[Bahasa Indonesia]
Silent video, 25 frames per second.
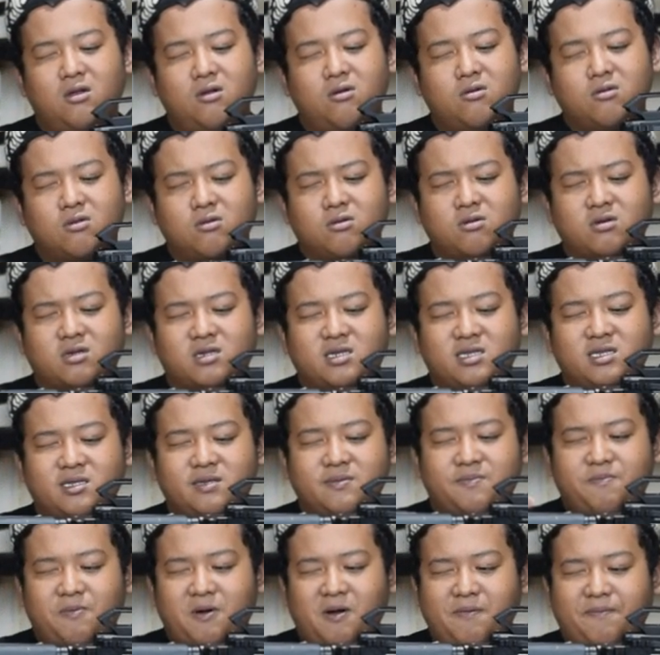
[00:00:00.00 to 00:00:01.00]
Untuk
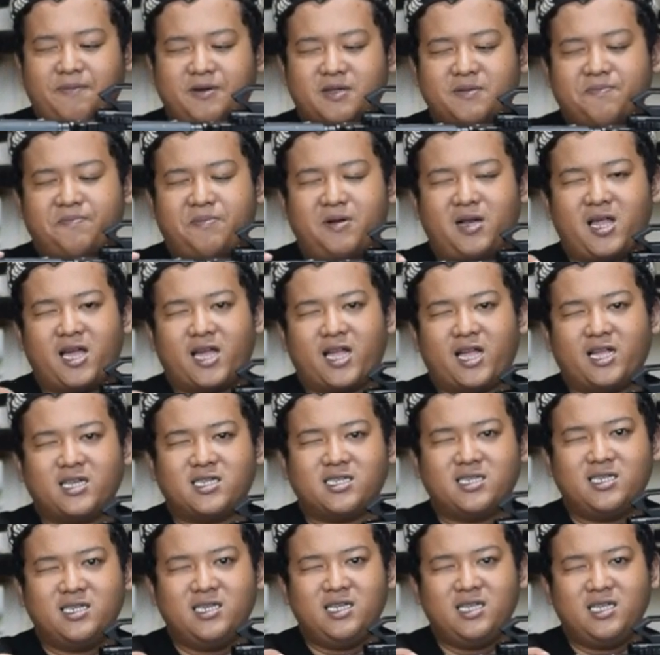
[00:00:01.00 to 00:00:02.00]
di popot belakang
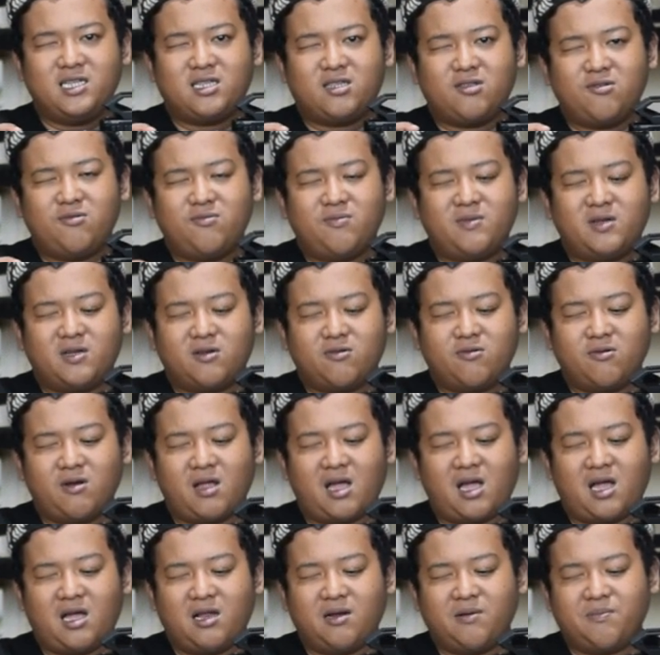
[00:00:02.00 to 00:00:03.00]
sini itu
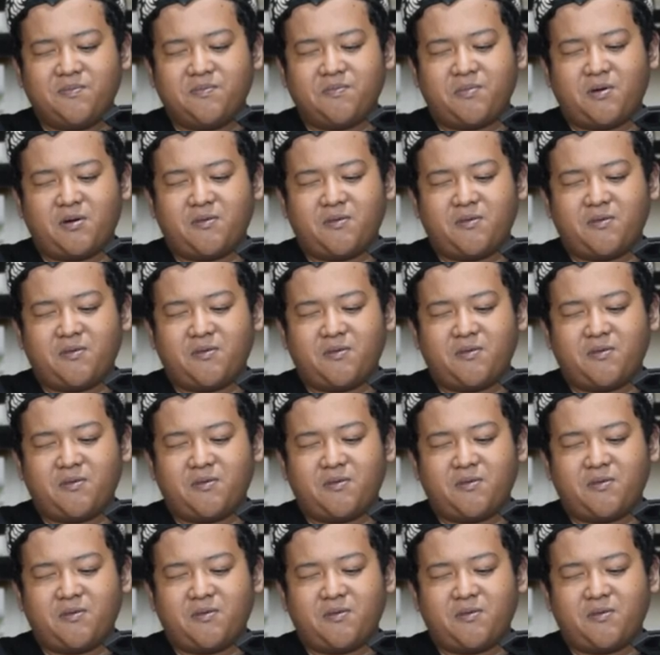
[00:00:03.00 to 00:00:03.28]
menggunakan